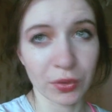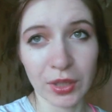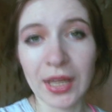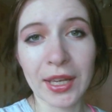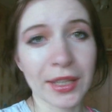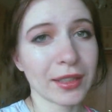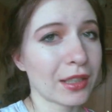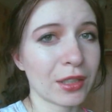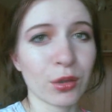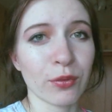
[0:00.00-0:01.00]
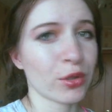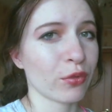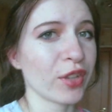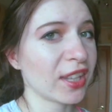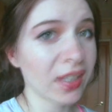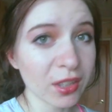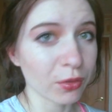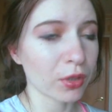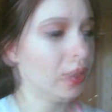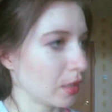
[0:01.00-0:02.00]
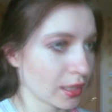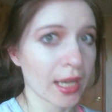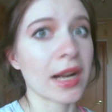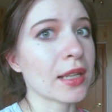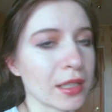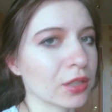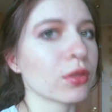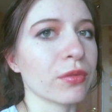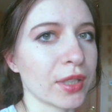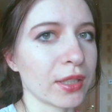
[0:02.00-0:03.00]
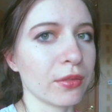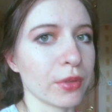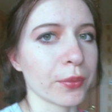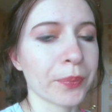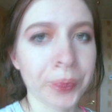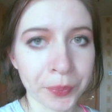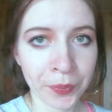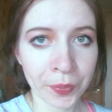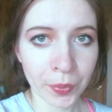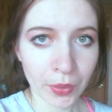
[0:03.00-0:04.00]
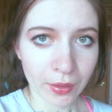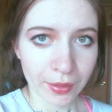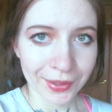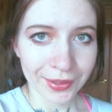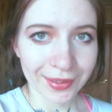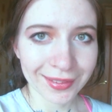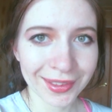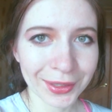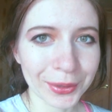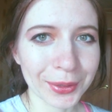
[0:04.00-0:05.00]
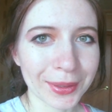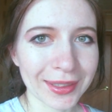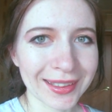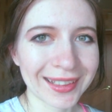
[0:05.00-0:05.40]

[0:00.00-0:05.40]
Вот я так легко все выкидываю, и я реально легко выкидываю. Но